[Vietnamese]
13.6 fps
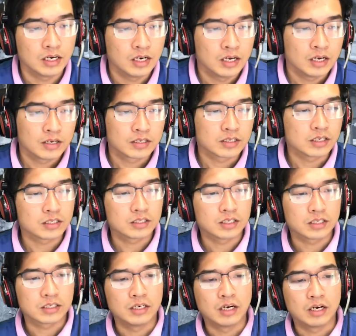Nhìn xuống cái
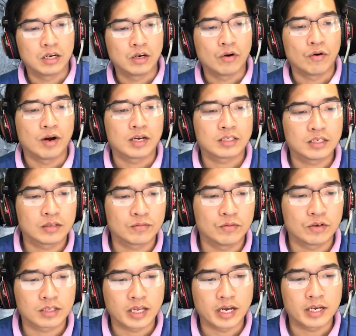xác hắn đang vệ sinh,